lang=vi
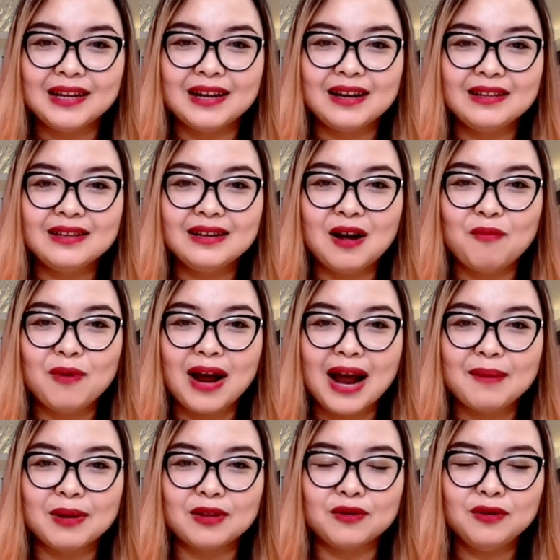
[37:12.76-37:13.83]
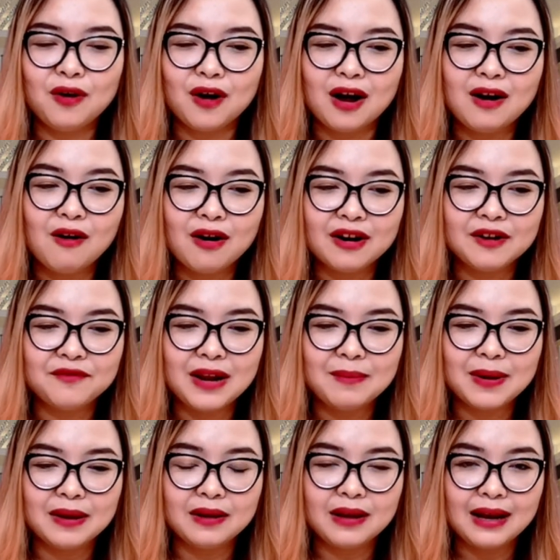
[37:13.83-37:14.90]
đó, chứ không có ai mà thưởng còn ở Oriflame
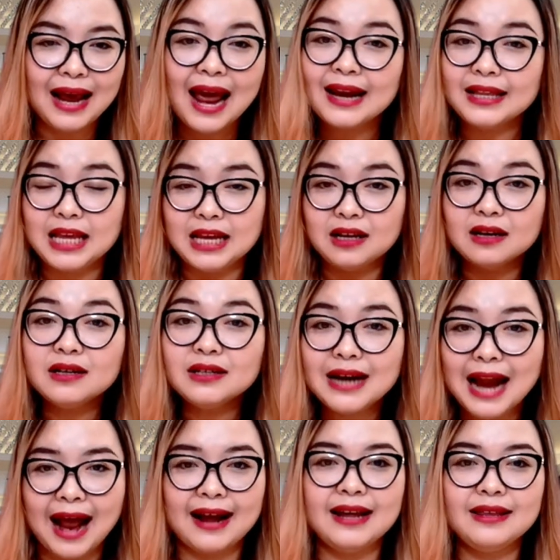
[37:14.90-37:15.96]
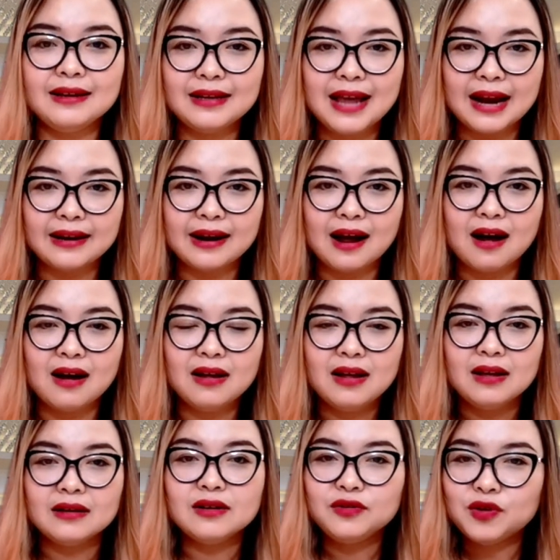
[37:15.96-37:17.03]
này các anh chị cứ đạt cái chức danh đó
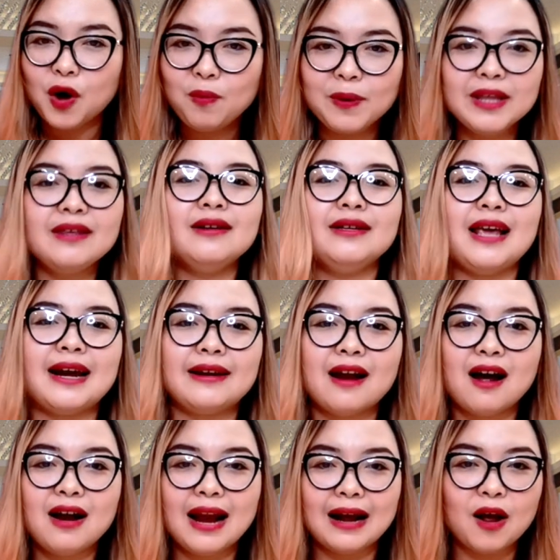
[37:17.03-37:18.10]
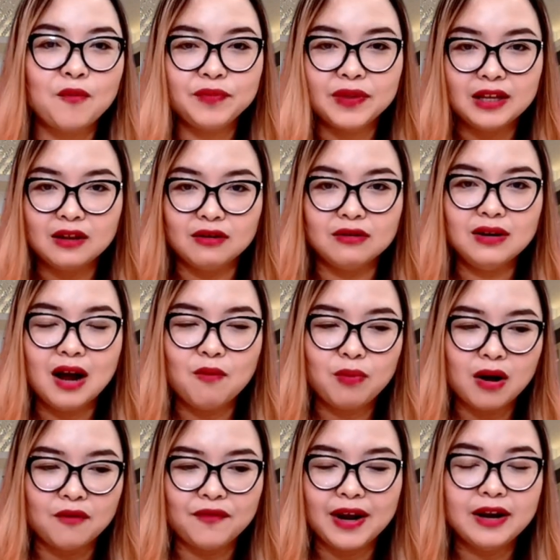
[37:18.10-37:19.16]
cứ chốt cái chức danh đó là công ty thưởng không
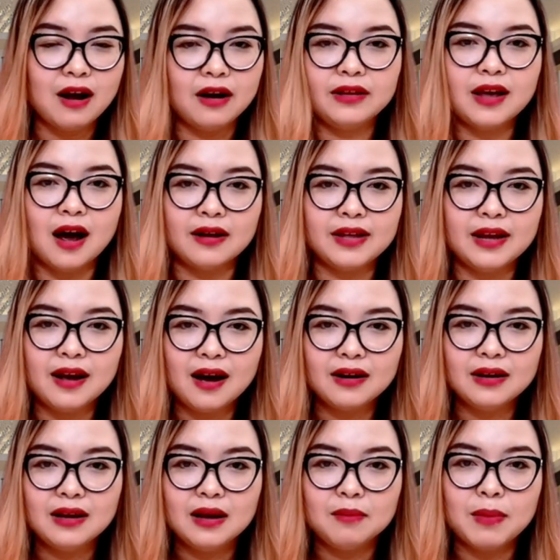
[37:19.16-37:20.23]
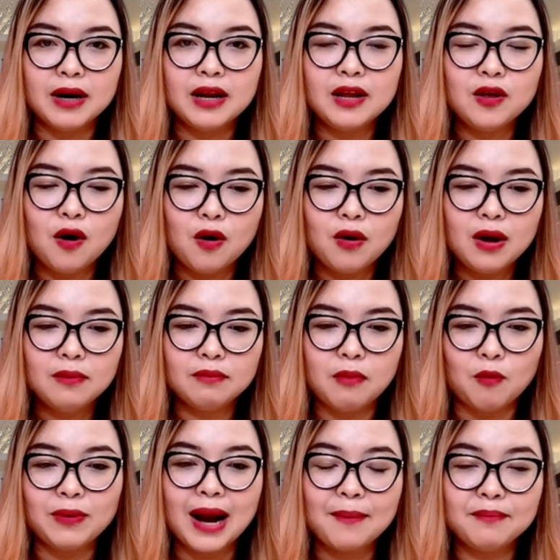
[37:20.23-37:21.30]
còn phải đợi chờ gì hết mình đi vô
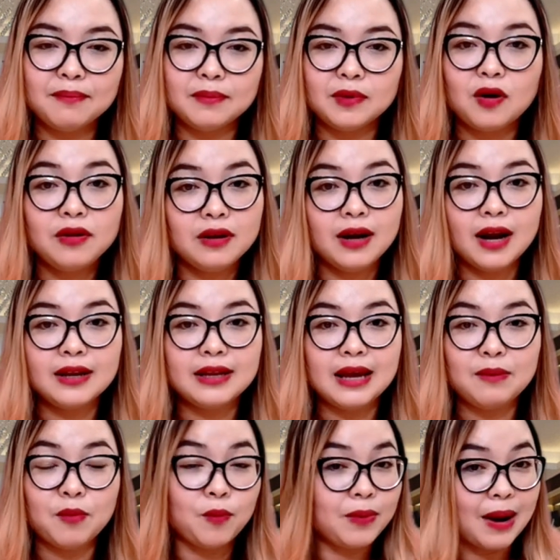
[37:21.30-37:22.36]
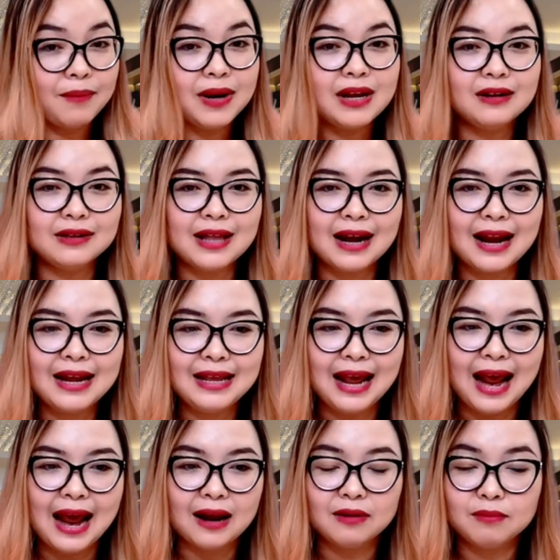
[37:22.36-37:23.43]
một năm có những anh chị một năm đi người ta lấy
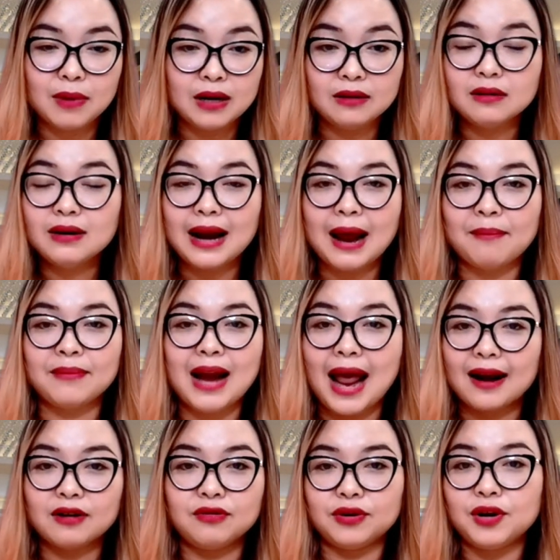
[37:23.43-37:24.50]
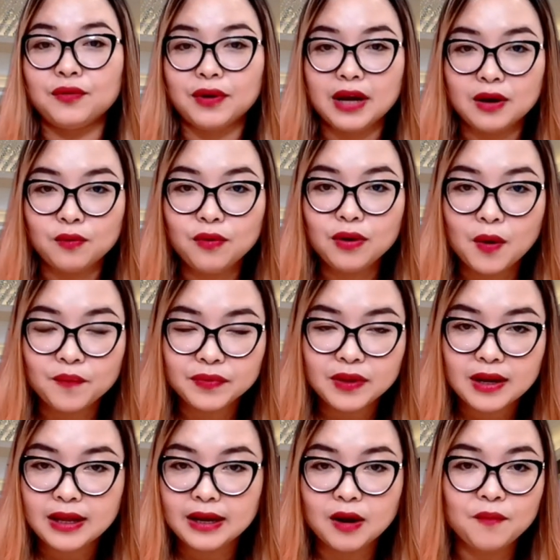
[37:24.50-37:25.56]
nhà mình cứ làm đạt được điều kiện của công
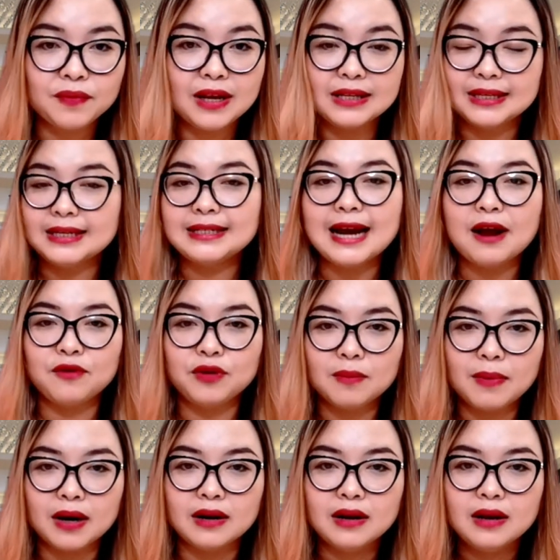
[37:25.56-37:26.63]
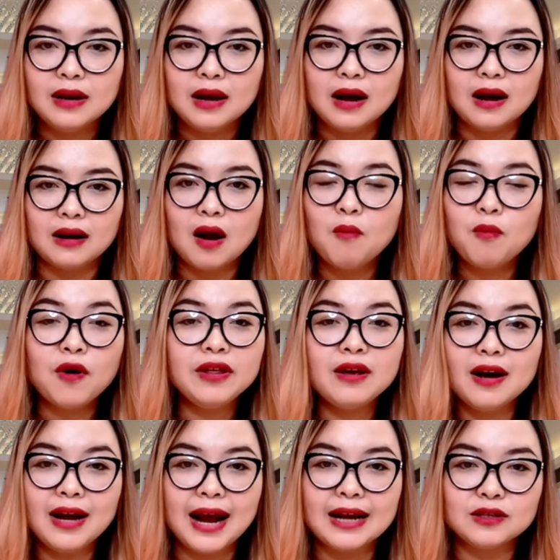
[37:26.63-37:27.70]
ty thì công ty sẽ trao cho mình à, không có
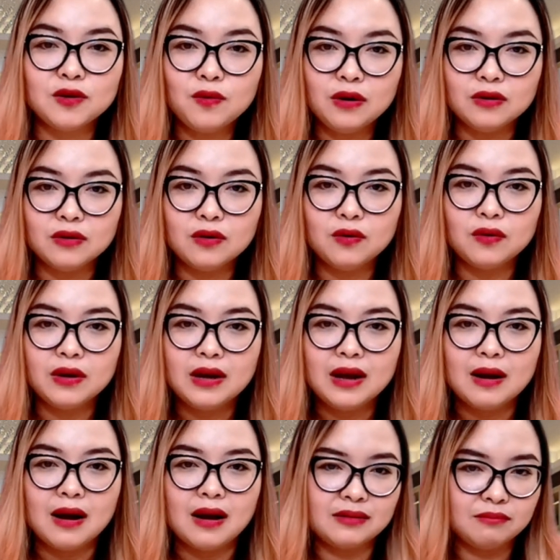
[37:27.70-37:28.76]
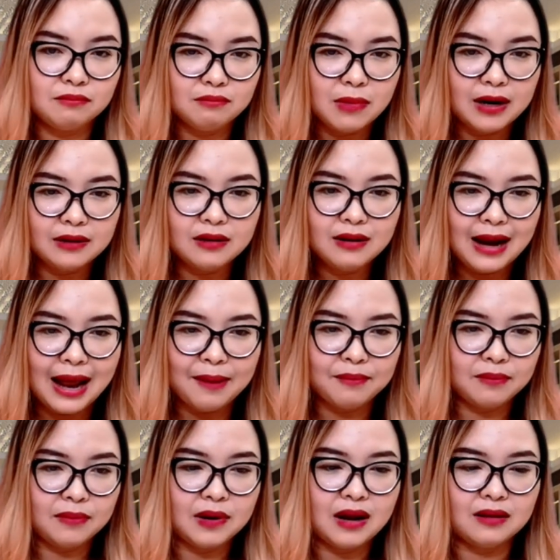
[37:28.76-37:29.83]
giới hạn số lượng luôn à, mình cứ
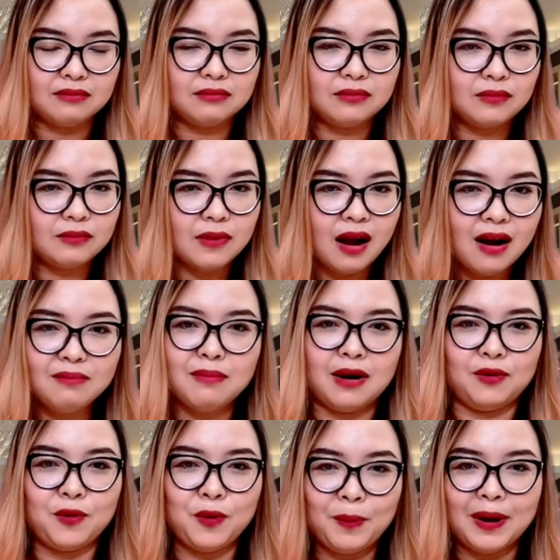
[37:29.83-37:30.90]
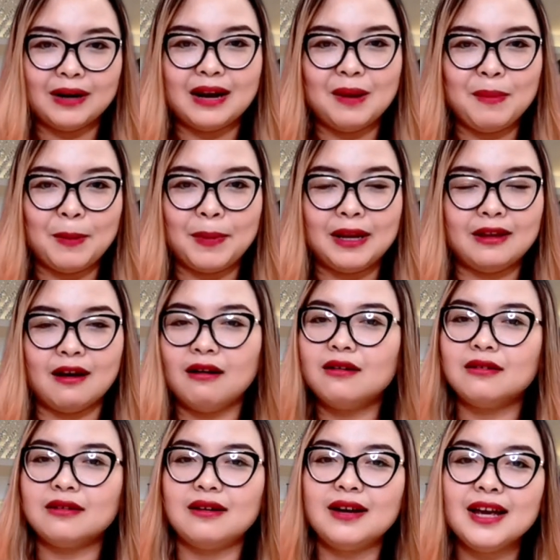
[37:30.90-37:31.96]
làm à, hết mình của mình để mà mình nhận được
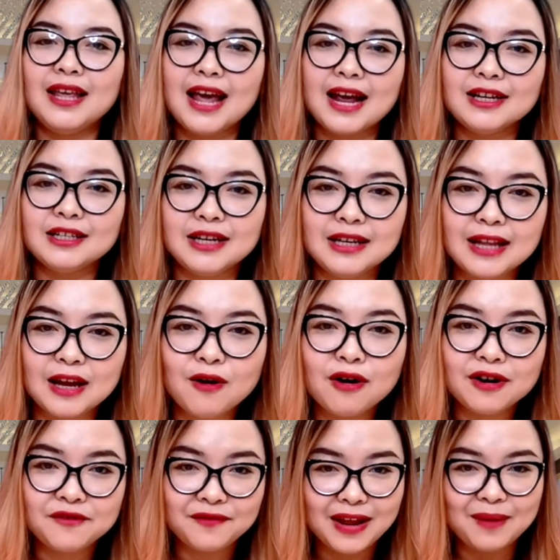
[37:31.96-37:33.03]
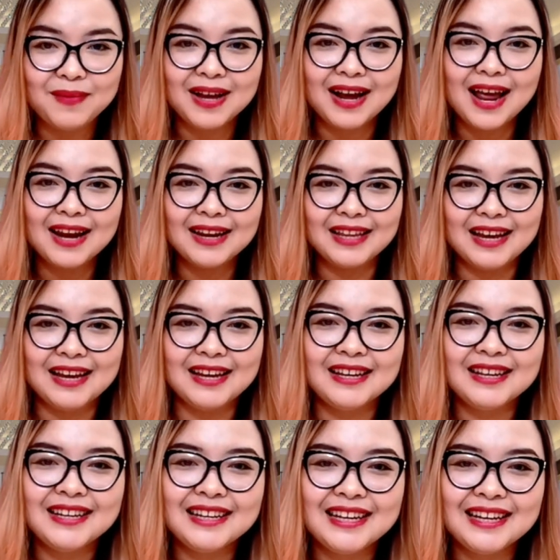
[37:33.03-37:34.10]
những cái giá trị tại Oriflame nha các anh chị
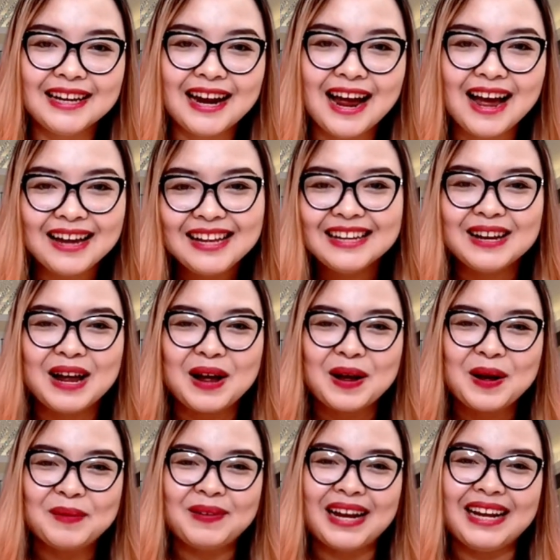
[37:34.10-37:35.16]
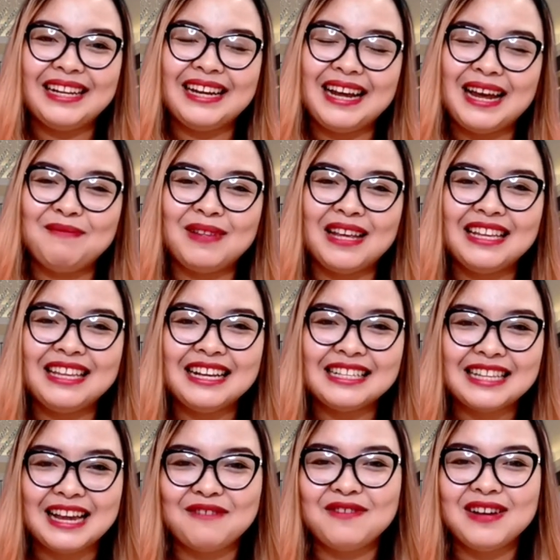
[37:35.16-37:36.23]
À, à, hôm nay thì em chỉ chia
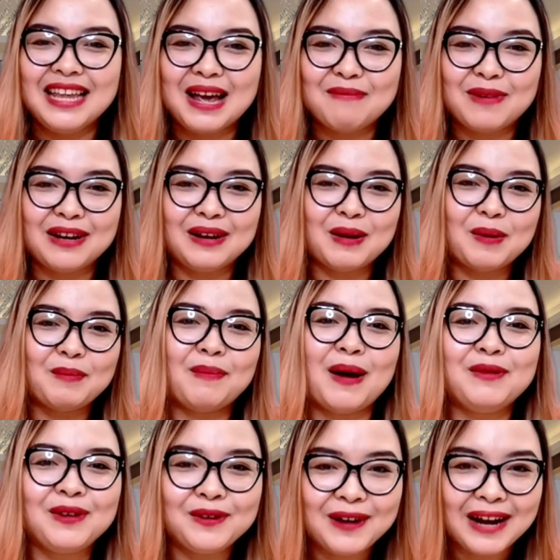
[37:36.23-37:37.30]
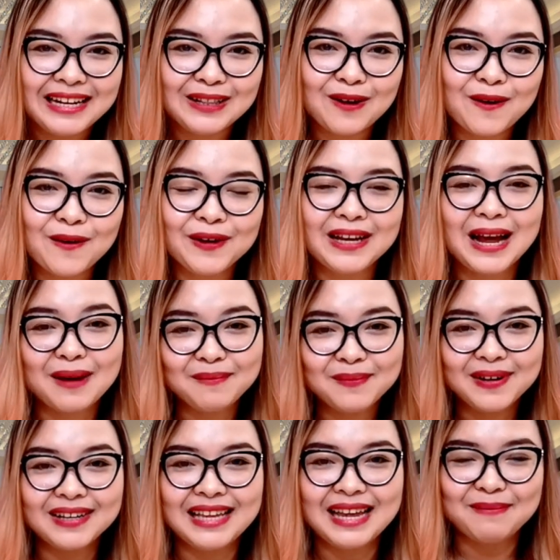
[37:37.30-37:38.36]
sẻ với nhà mình à, bao nhiêu đây thôi cảm
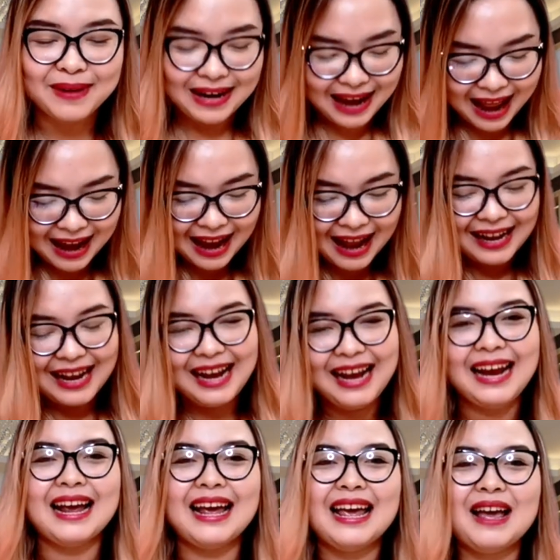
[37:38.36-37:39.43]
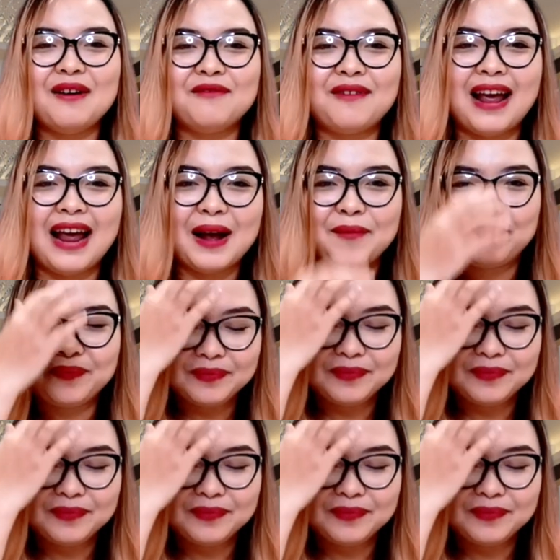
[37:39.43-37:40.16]
ơn nhà mình đã lắng nghe và